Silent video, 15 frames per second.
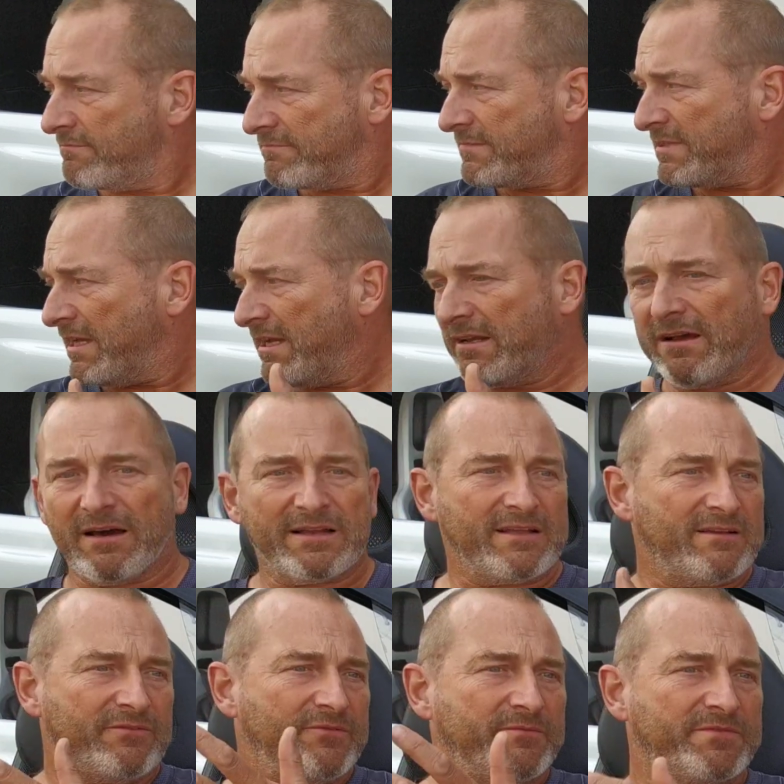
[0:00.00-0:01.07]
10
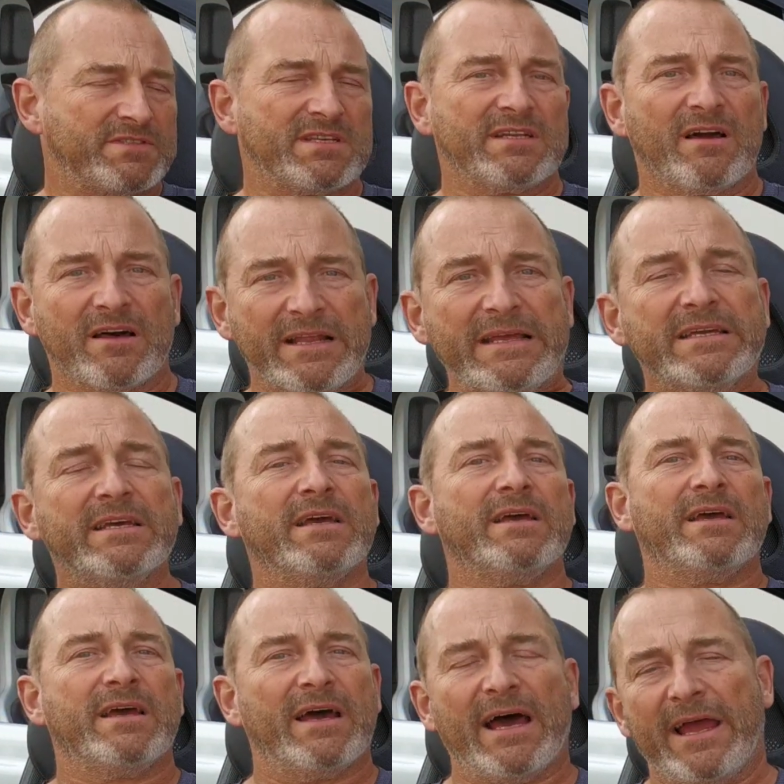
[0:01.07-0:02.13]
Jahre, 15 Jahre
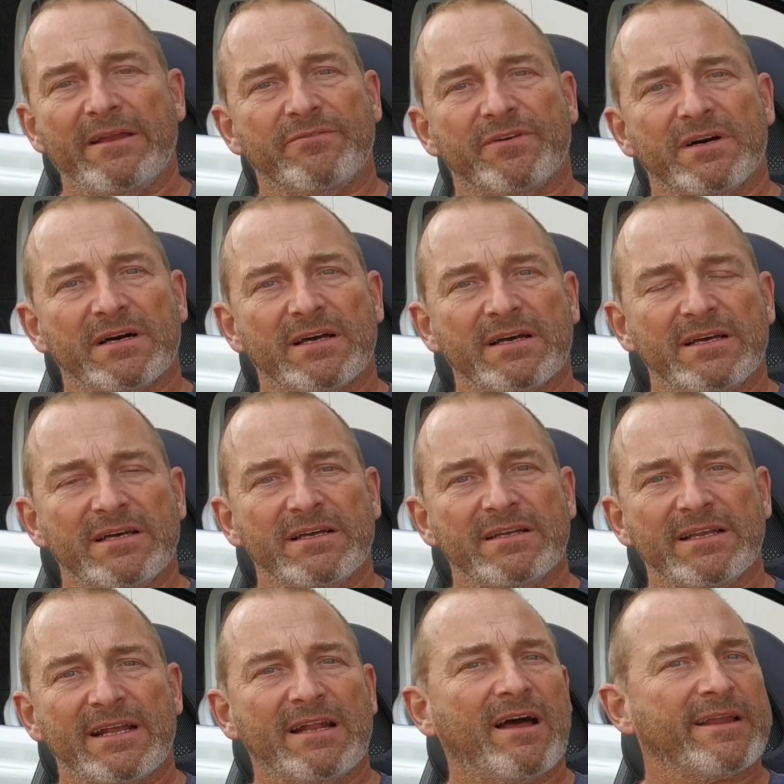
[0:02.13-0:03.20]
einfach äh,
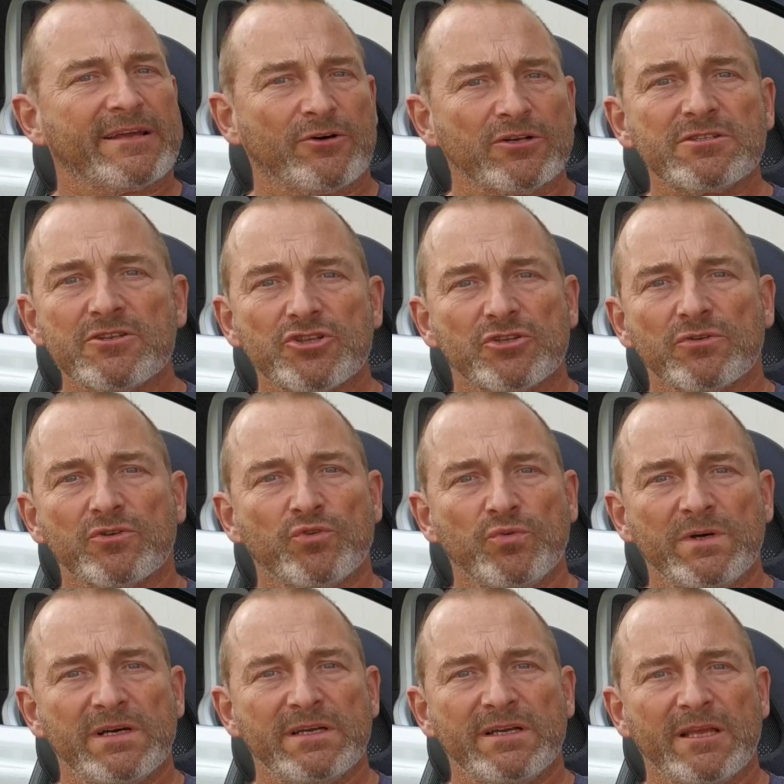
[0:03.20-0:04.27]
eine klare
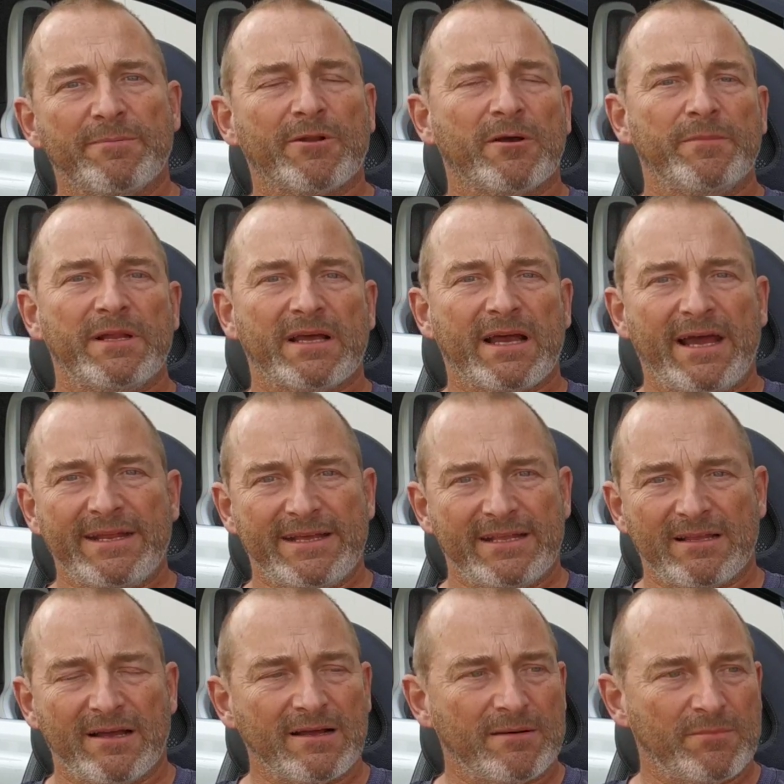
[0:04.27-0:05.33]
Kostenstruktur. Ich brauche mir da keine
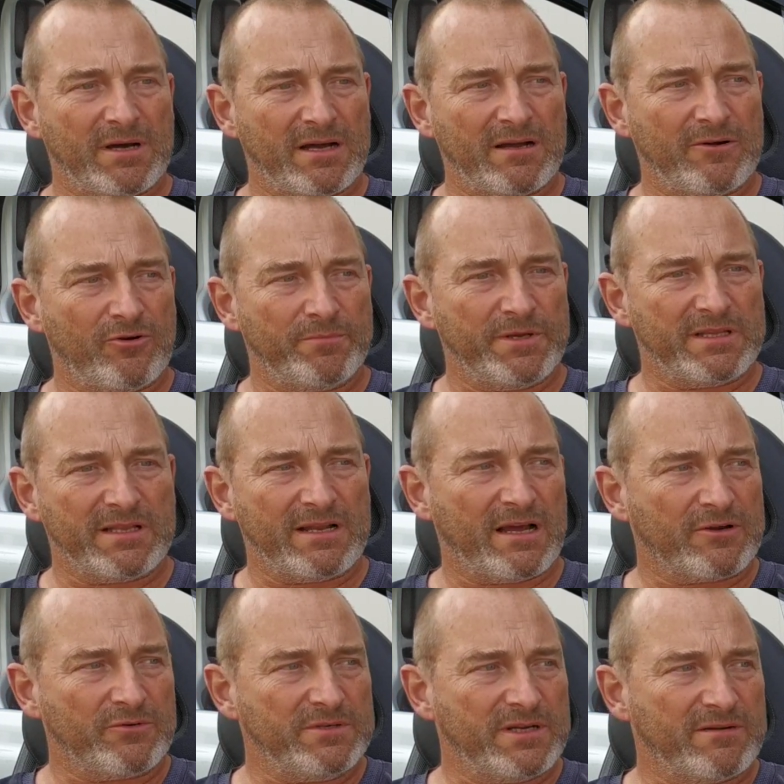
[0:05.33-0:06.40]
Gedanken machen, ob ich den
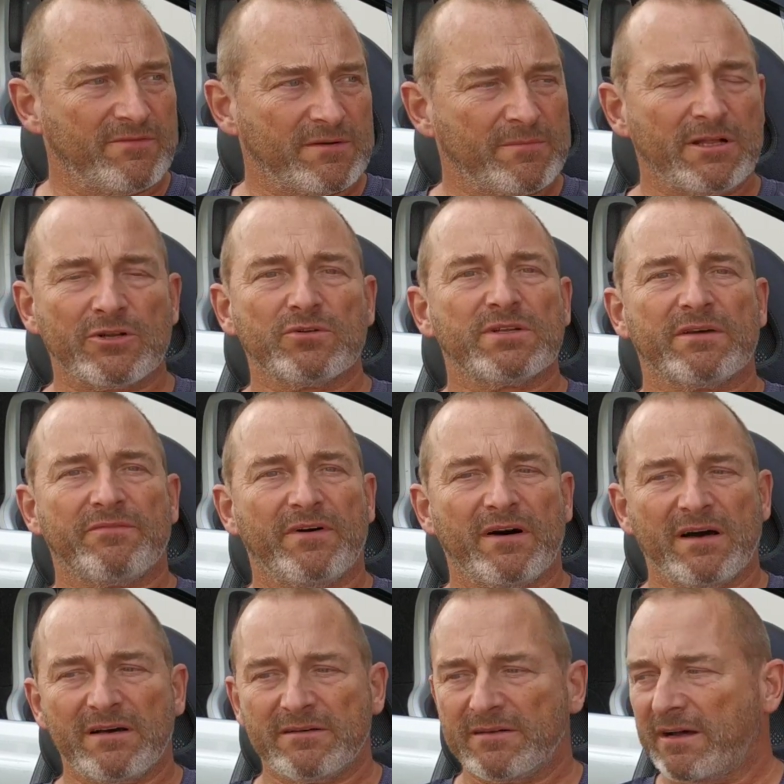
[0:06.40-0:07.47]
Akku irgendwann mal
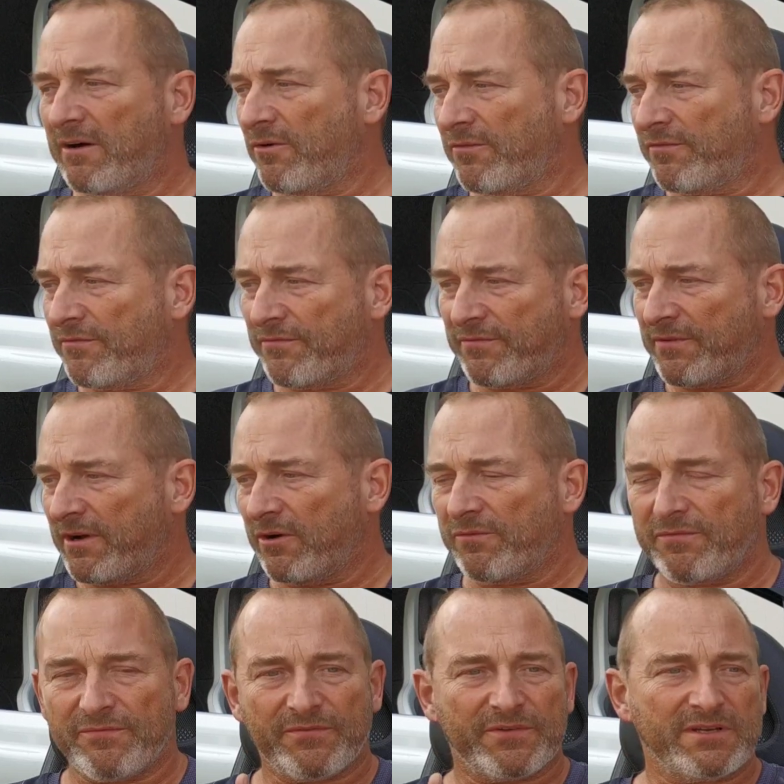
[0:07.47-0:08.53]
runterfahre auf,
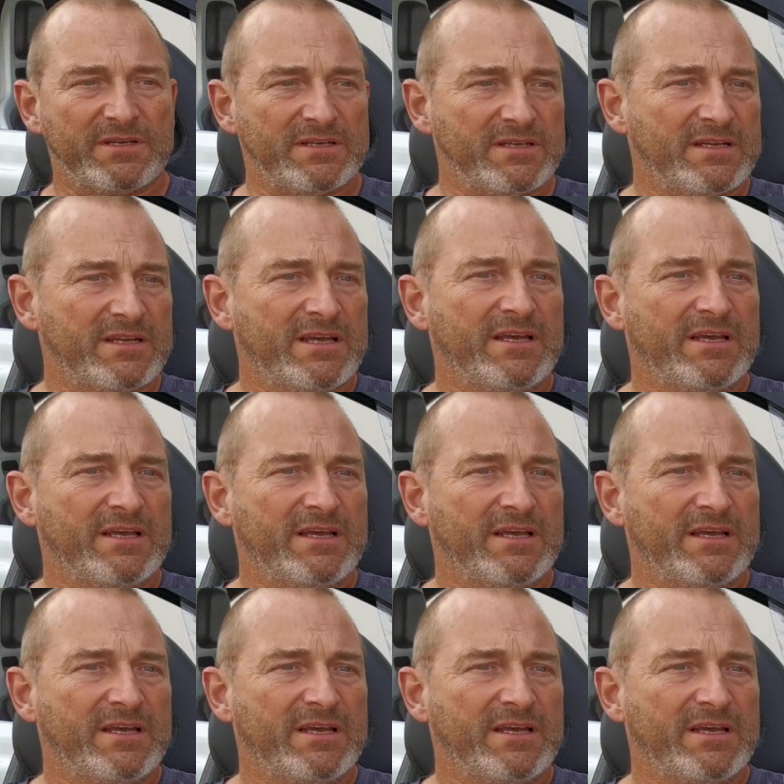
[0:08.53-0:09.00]
auf äh,